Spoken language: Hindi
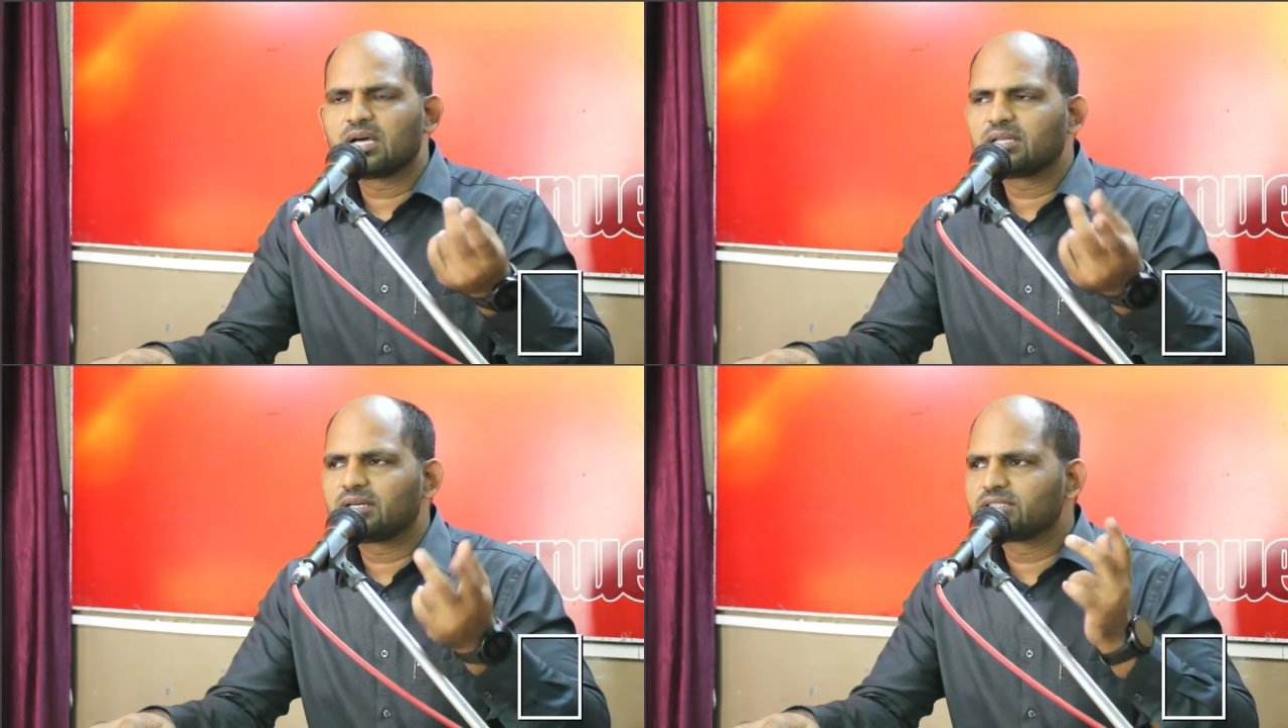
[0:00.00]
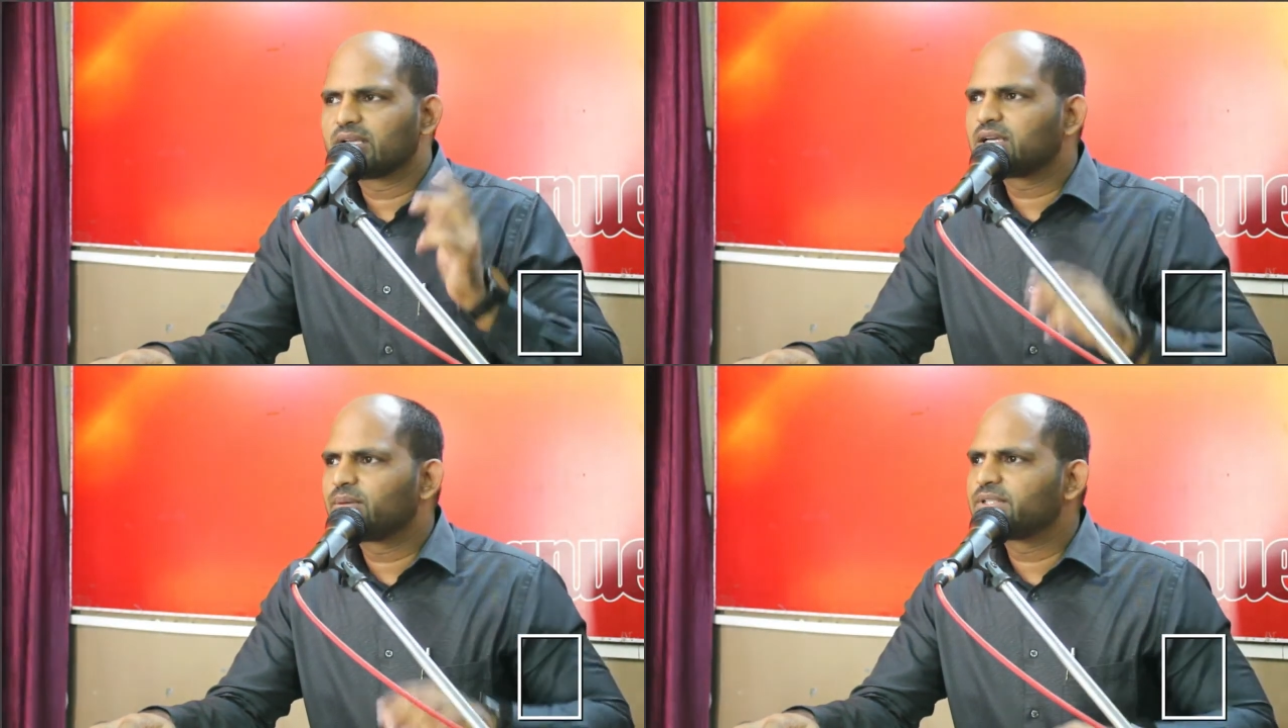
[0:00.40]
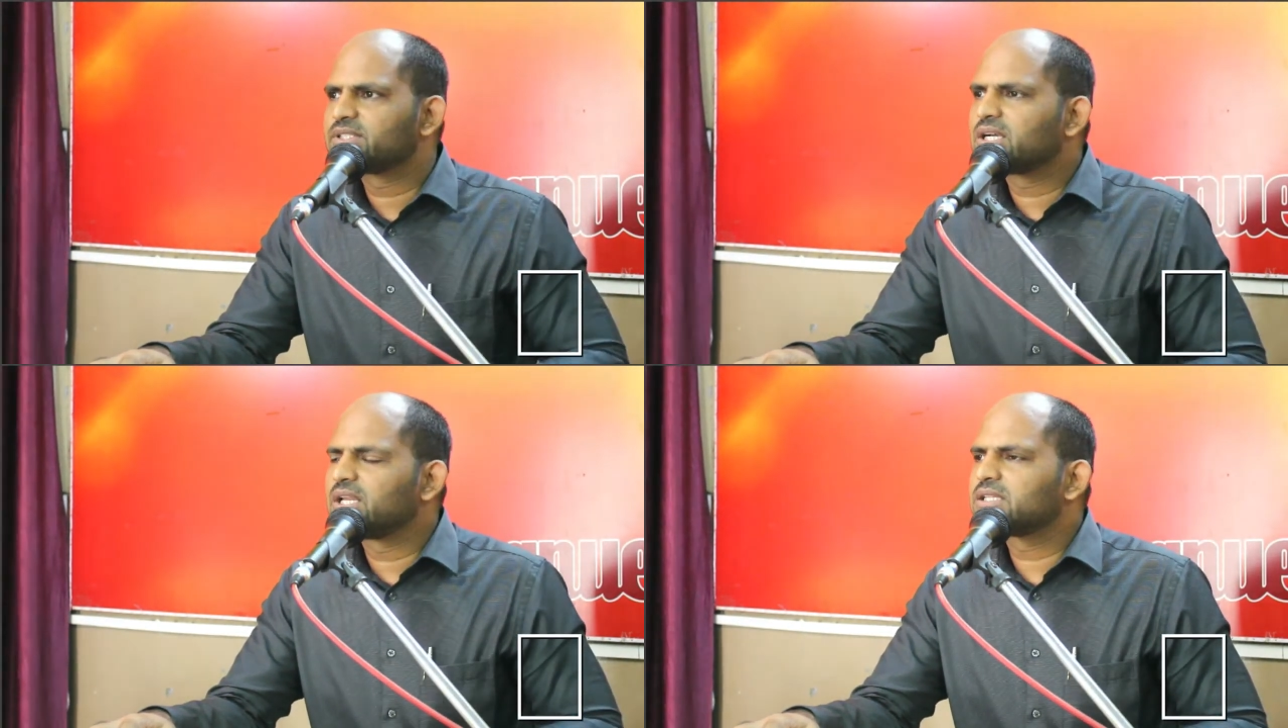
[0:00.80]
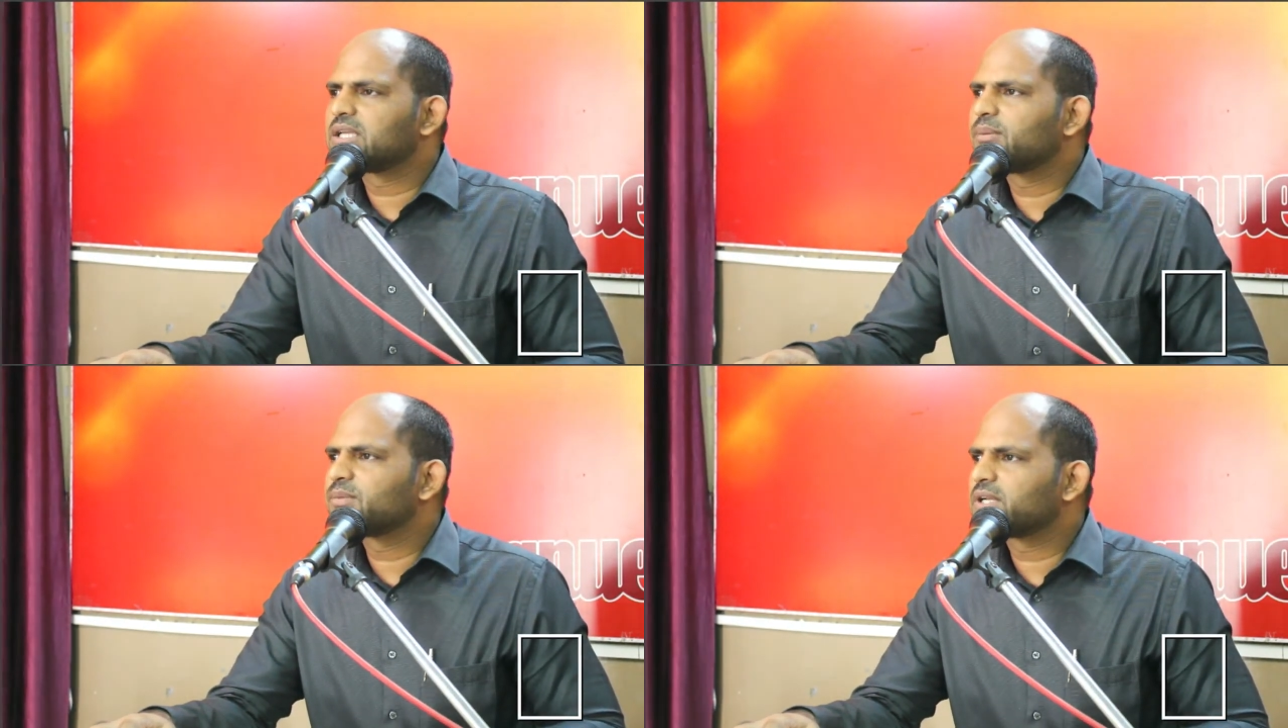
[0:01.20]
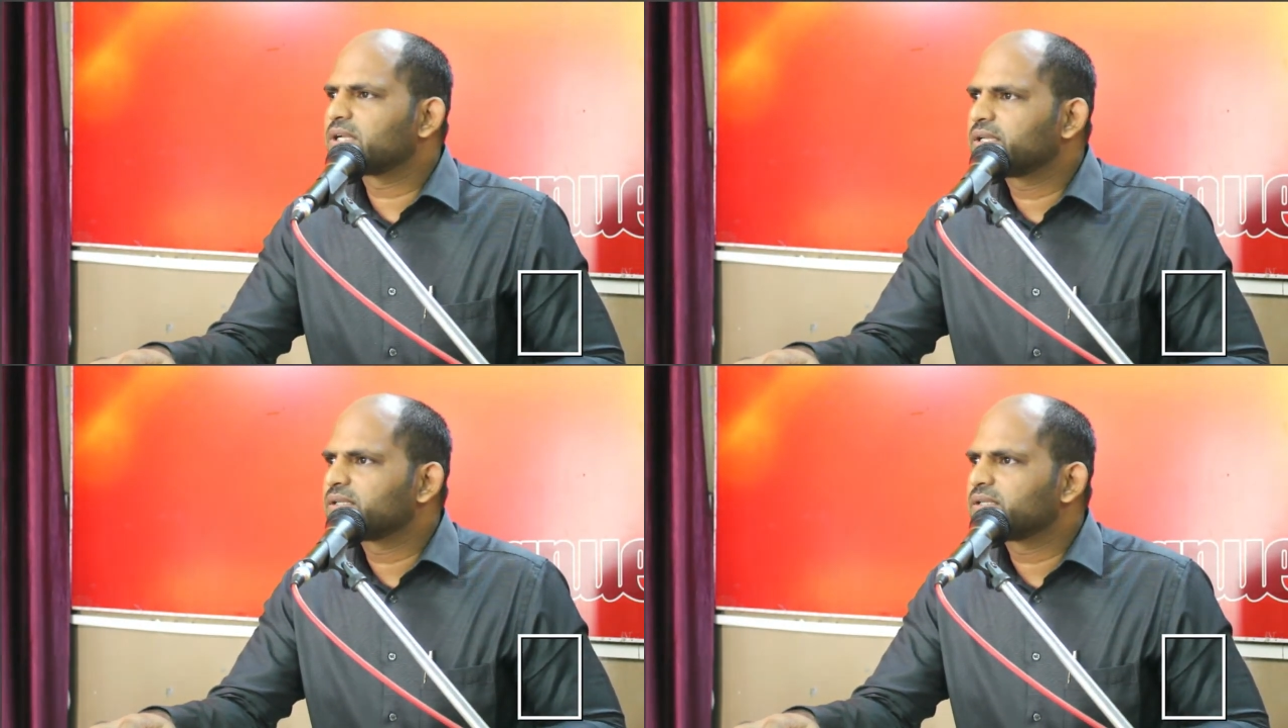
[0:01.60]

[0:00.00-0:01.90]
आठ साल का बच्चा गलत काम कर रहा है